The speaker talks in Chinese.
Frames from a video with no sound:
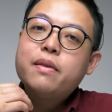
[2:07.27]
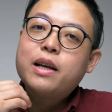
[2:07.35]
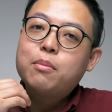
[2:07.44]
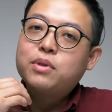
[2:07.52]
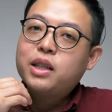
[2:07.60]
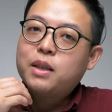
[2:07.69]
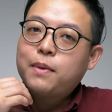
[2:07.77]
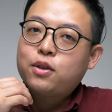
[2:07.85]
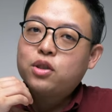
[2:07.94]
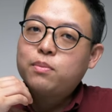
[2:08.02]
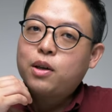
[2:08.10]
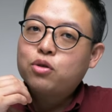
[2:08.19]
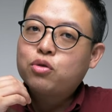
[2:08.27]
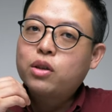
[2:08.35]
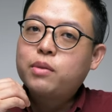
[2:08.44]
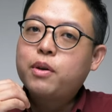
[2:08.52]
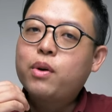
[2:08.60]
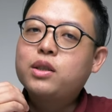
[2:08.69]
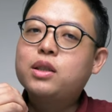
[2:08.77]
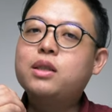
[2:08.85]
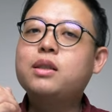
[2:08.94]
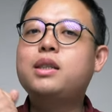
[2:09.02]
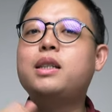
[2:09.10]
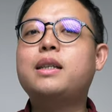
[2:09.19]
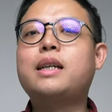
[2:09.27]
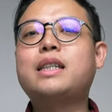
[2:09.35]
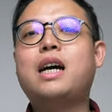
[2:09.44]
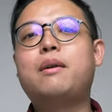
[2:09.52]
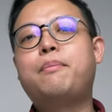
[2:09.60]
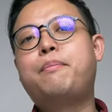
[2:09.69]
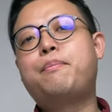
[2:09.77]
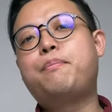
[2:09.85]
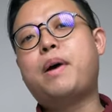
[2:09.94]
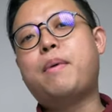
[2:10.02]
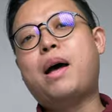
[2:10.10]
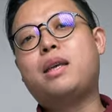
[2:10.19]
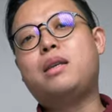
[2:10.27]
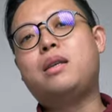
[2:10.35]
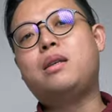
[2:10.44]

那我们今天一百九十秒就说到这边为止，谢谢大家，拜拜。